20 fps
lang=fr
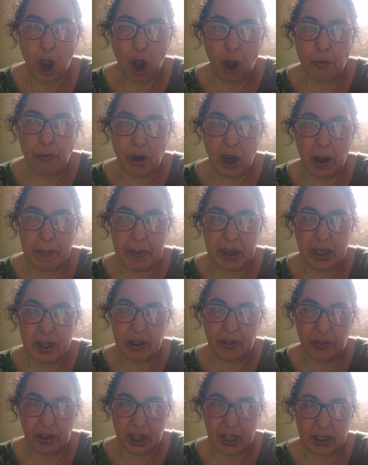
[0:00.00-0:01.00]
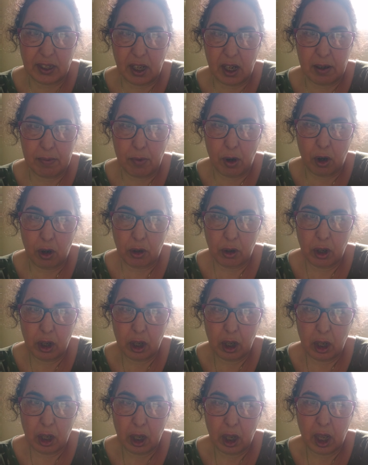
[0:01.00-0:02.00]
On vous ramène des vrais éléments.
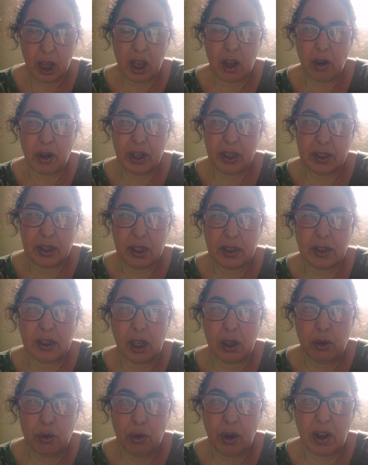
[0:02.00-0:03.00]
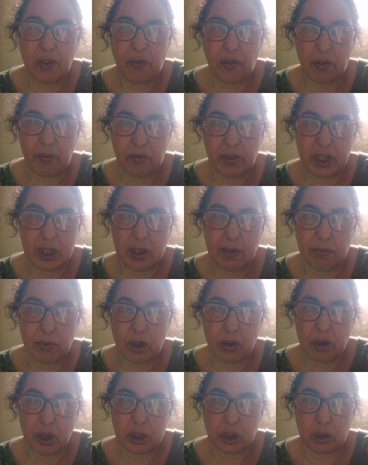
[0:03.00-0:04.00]
Et en réalité, c'est nous, les femmes
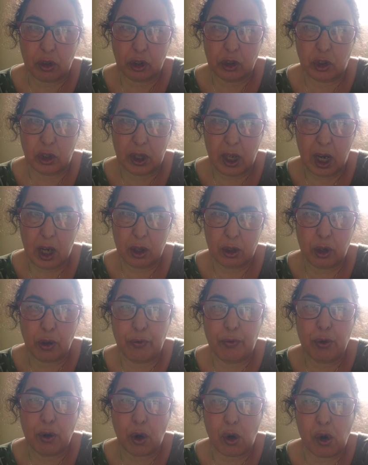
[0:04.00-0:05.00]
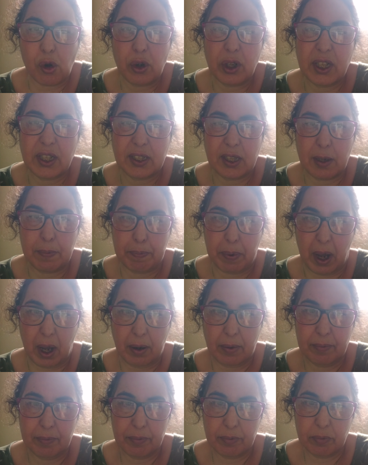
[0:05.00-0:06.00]
victimes de violences conjugales, que vous ne reconnaissez
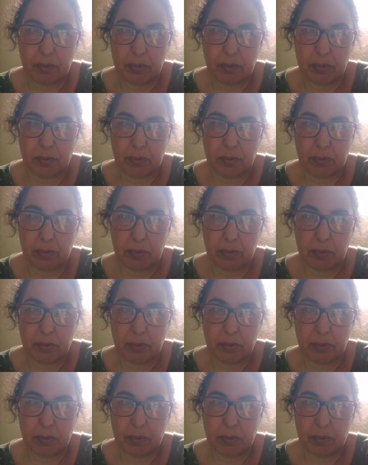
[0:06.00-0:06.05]
pas.